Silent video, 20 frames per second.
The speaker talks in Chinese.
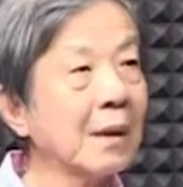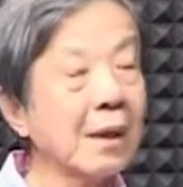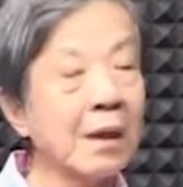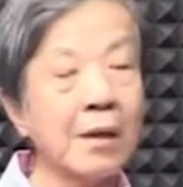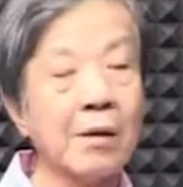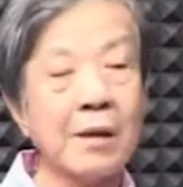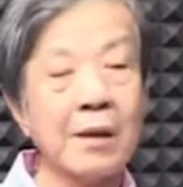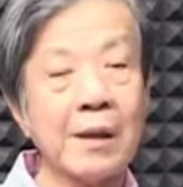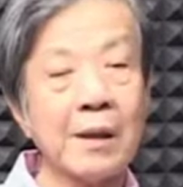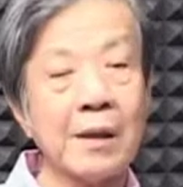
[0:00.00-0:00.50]

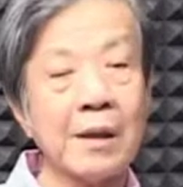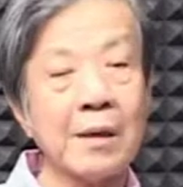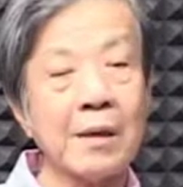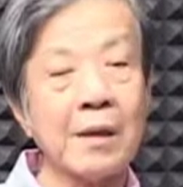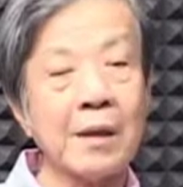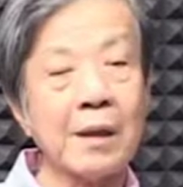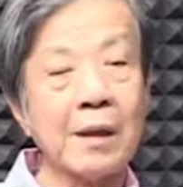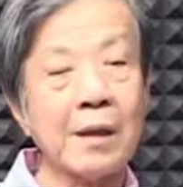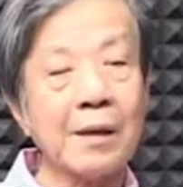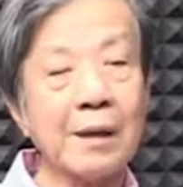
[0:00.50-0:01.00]
因为你
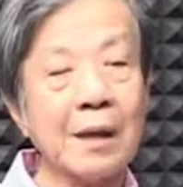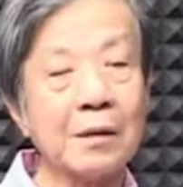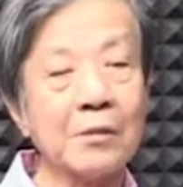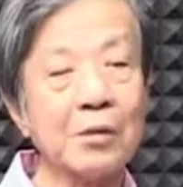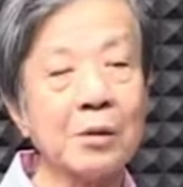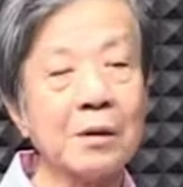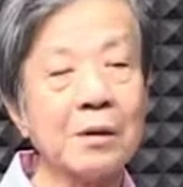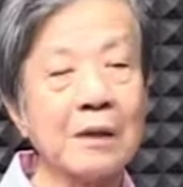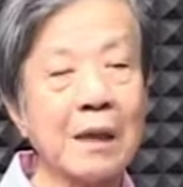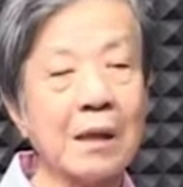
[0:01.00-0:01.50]
一个人要
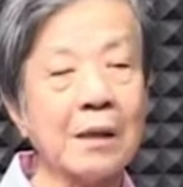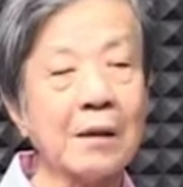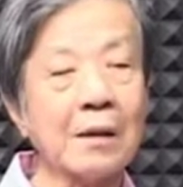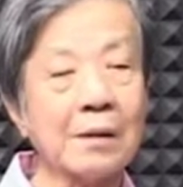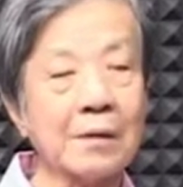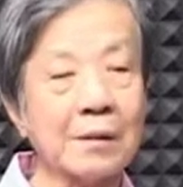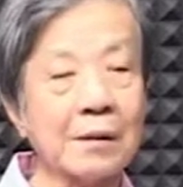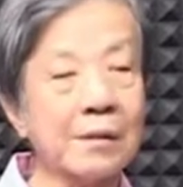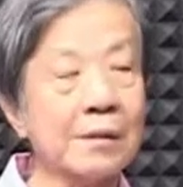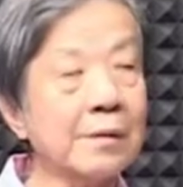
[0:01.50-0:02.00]
做三个
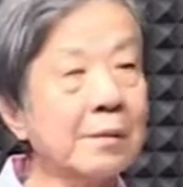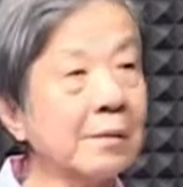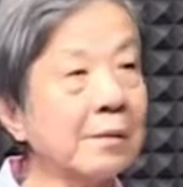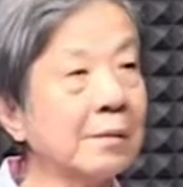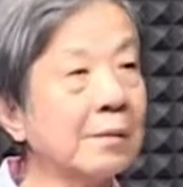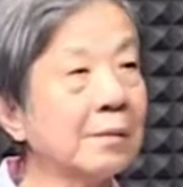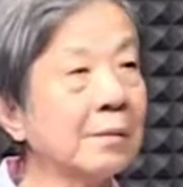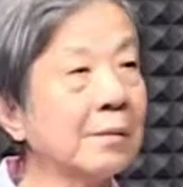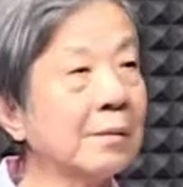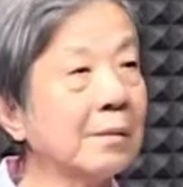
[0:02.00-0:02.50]
人的事，
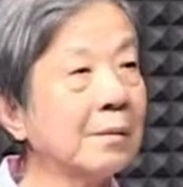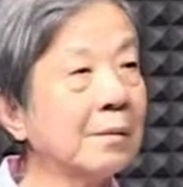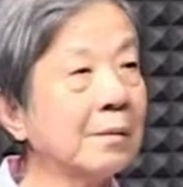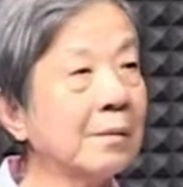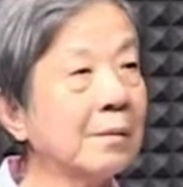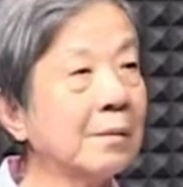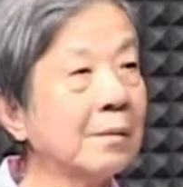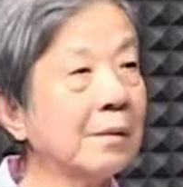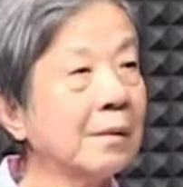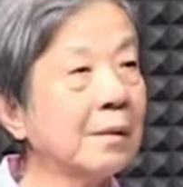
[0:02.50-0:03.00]

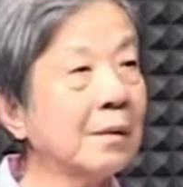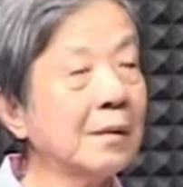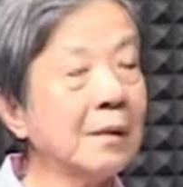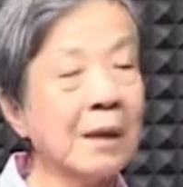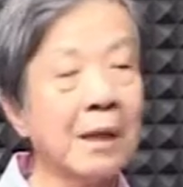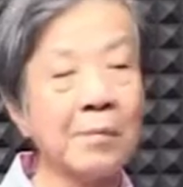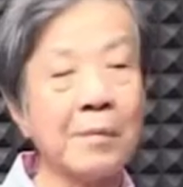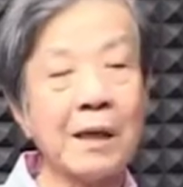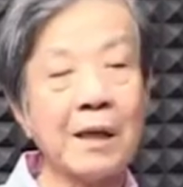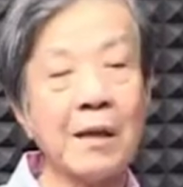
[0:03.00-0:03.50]

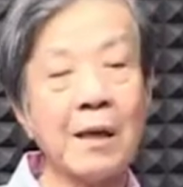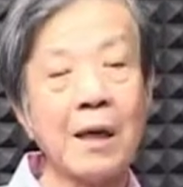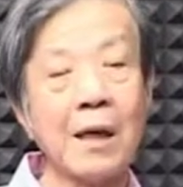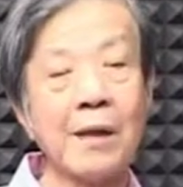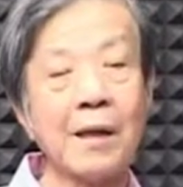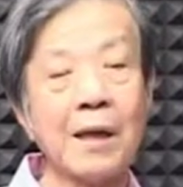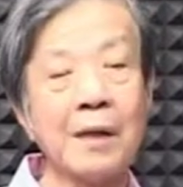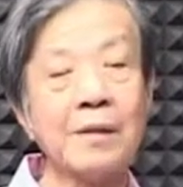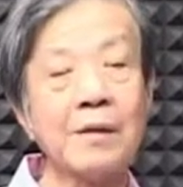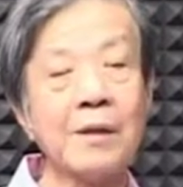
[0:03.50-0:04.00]
那每天要
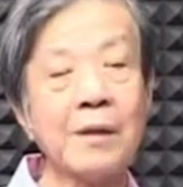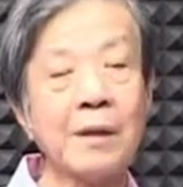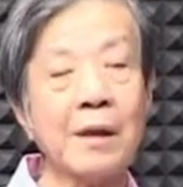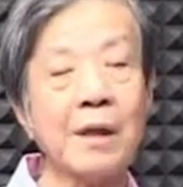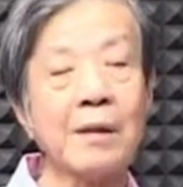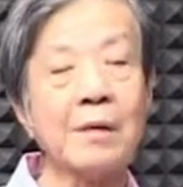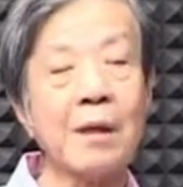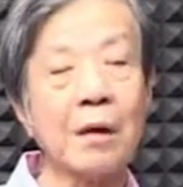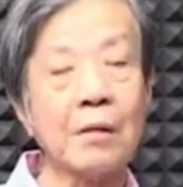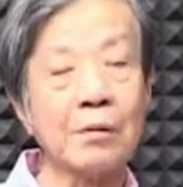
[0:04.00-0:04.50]
练琴
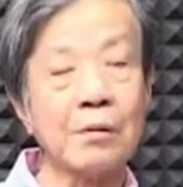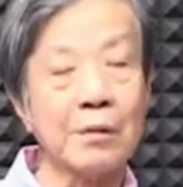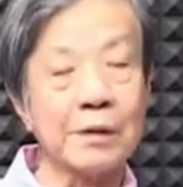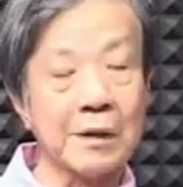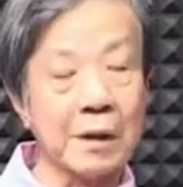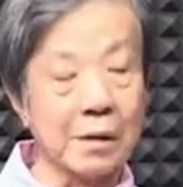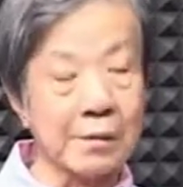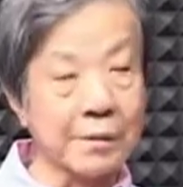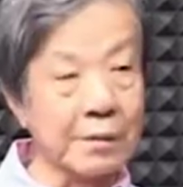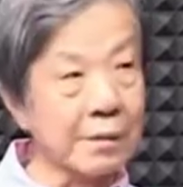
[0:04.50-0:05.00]
练好多
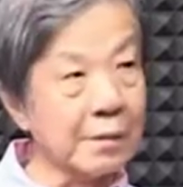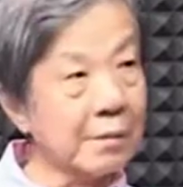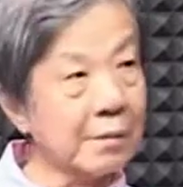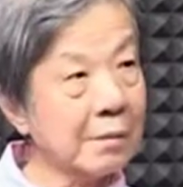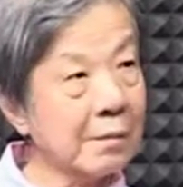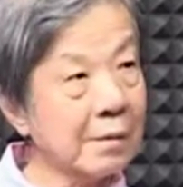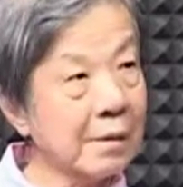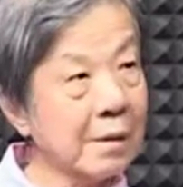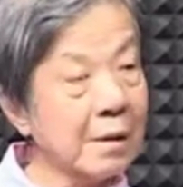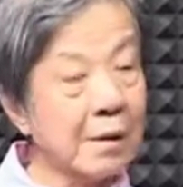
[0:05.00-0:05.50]
小时，
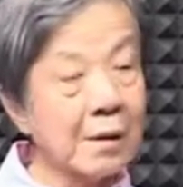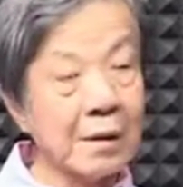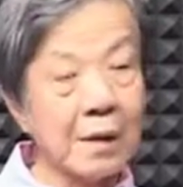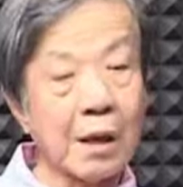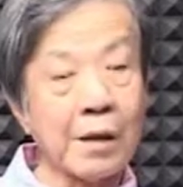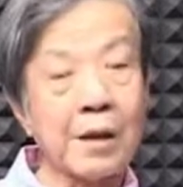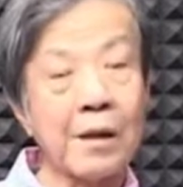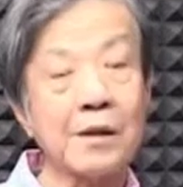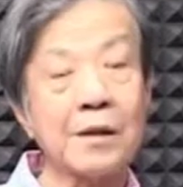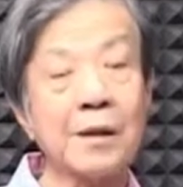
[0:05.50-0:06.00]
是是。然
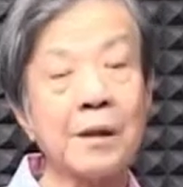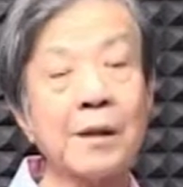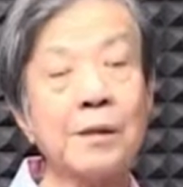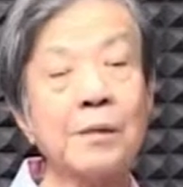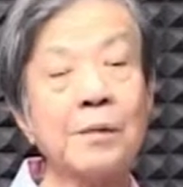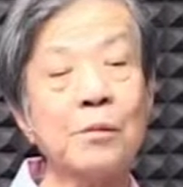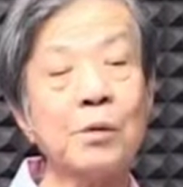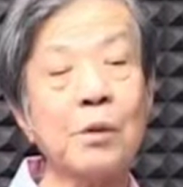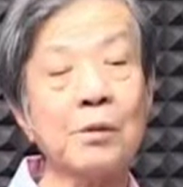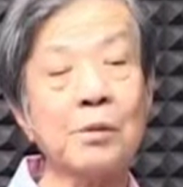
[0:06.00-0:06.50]
后要写
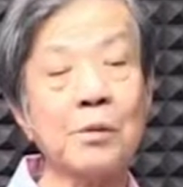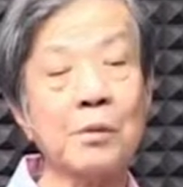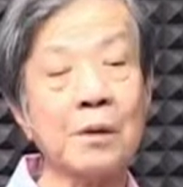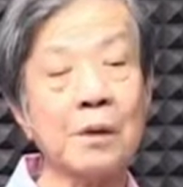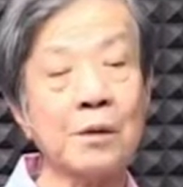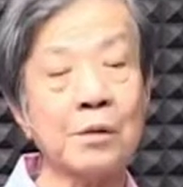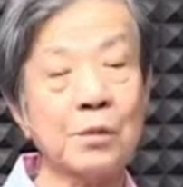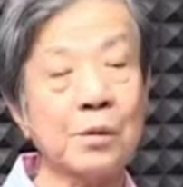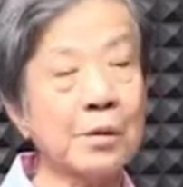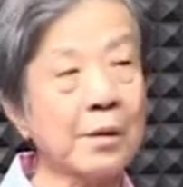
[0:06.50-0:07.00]
作曲
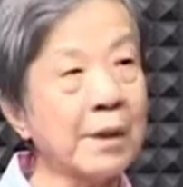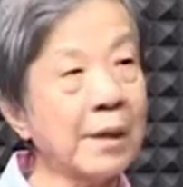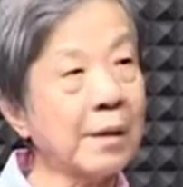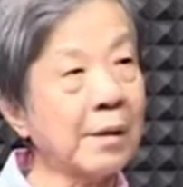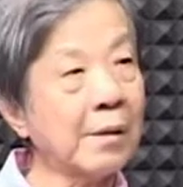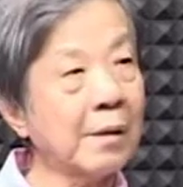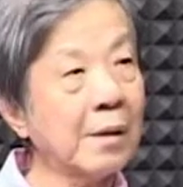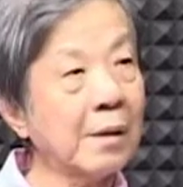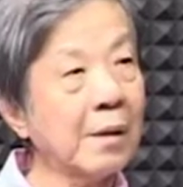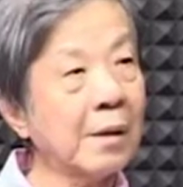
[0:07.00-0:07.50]
的作业，
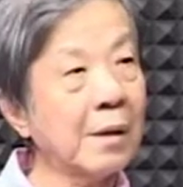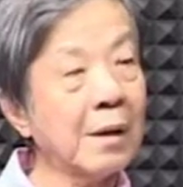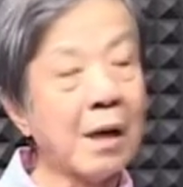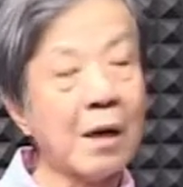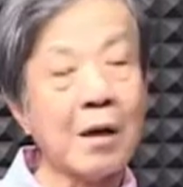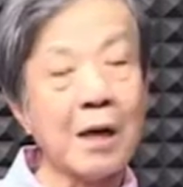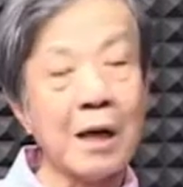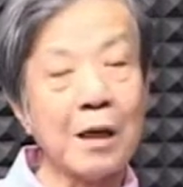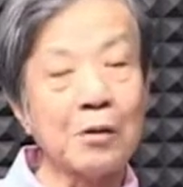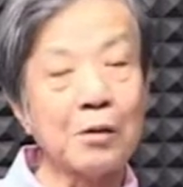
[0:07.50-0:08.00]
然
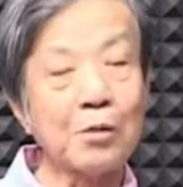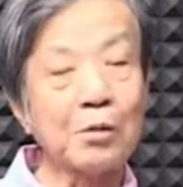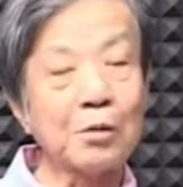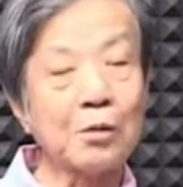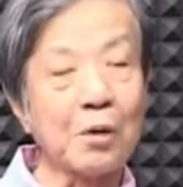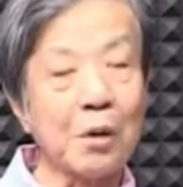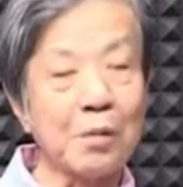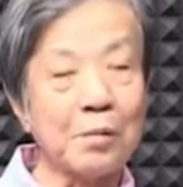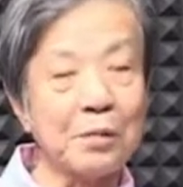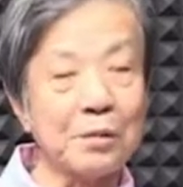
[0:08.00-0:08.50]
后还要读
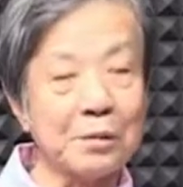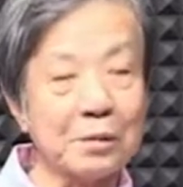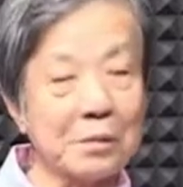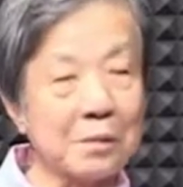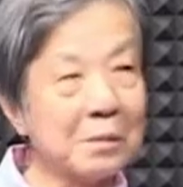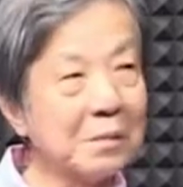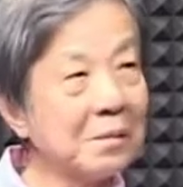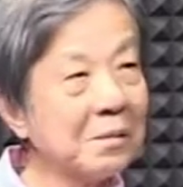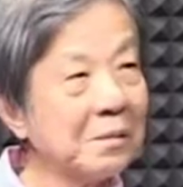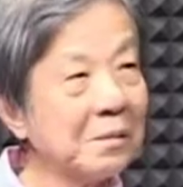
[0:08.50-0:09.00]
总谱。
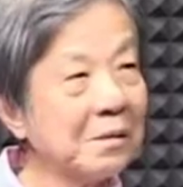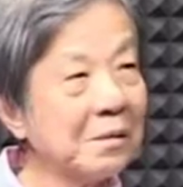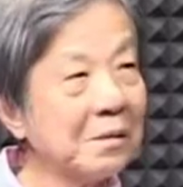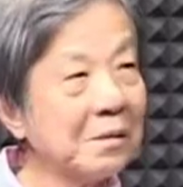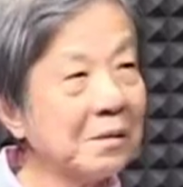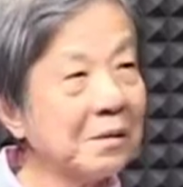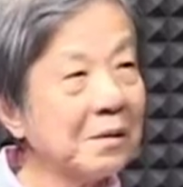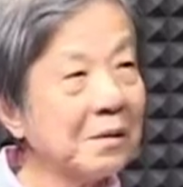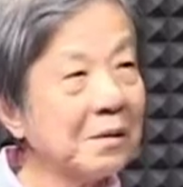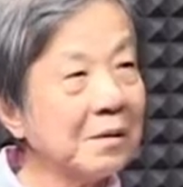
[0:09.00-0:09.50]
是，
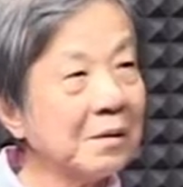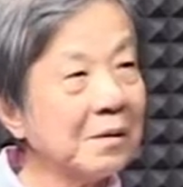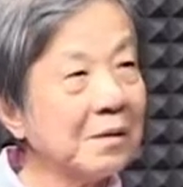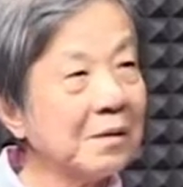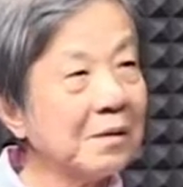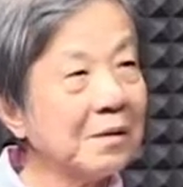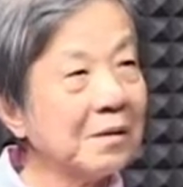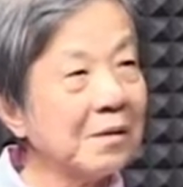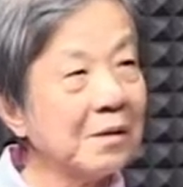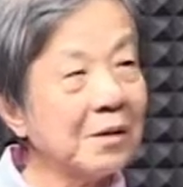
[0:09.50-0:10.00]

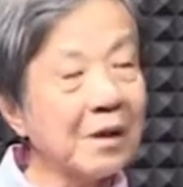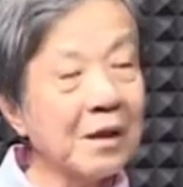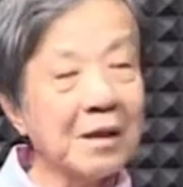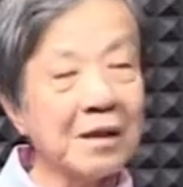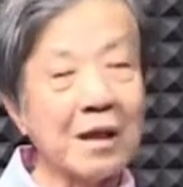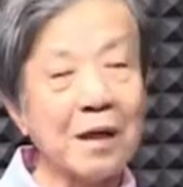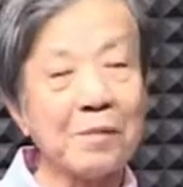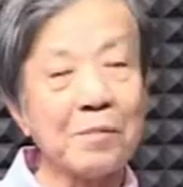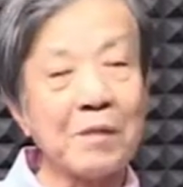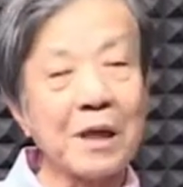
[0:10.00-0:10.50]
对。
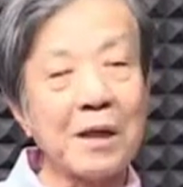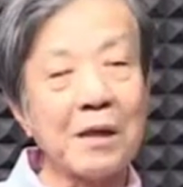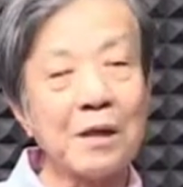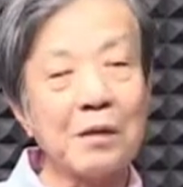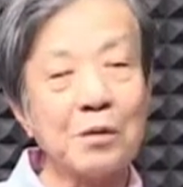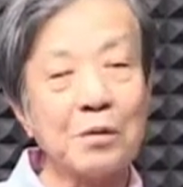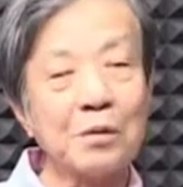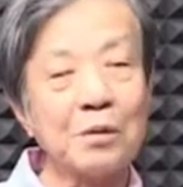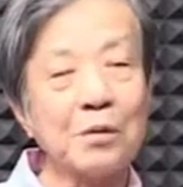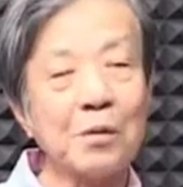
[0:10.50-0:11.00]
那每天
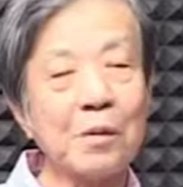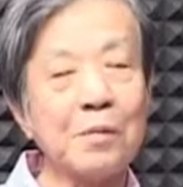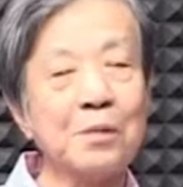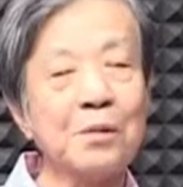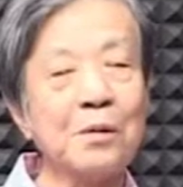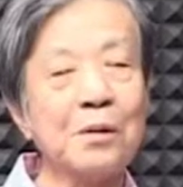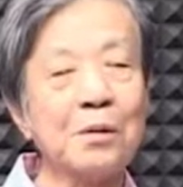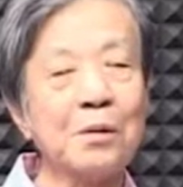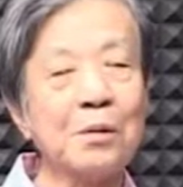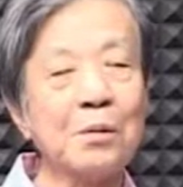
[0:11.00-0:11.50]
读总
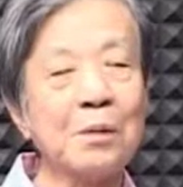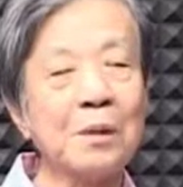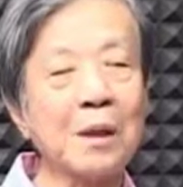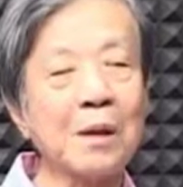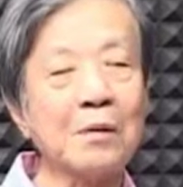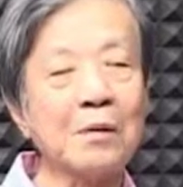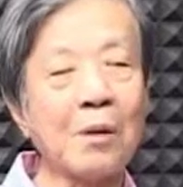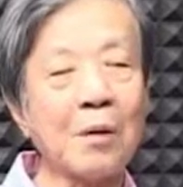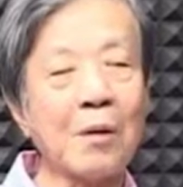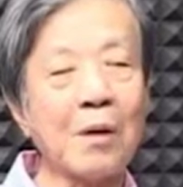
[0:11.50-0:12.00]
谱就读
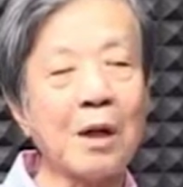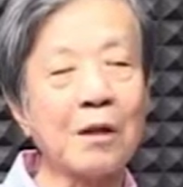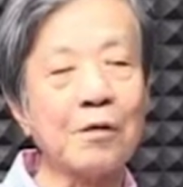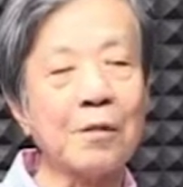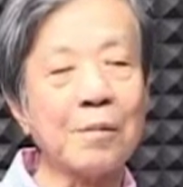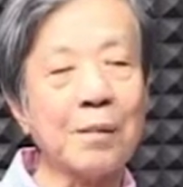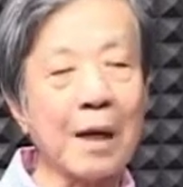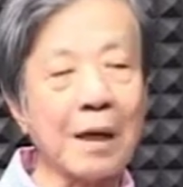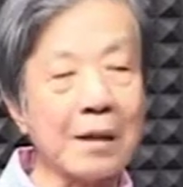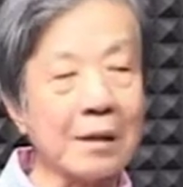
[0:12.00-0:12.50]
的头发都
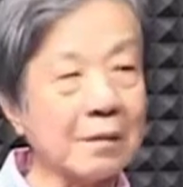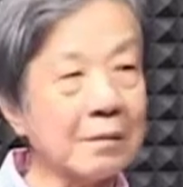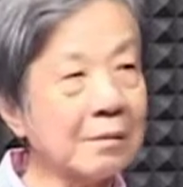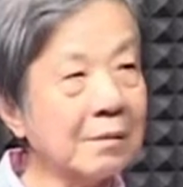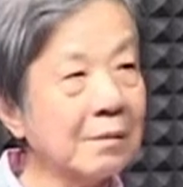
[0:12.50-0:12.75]
白了。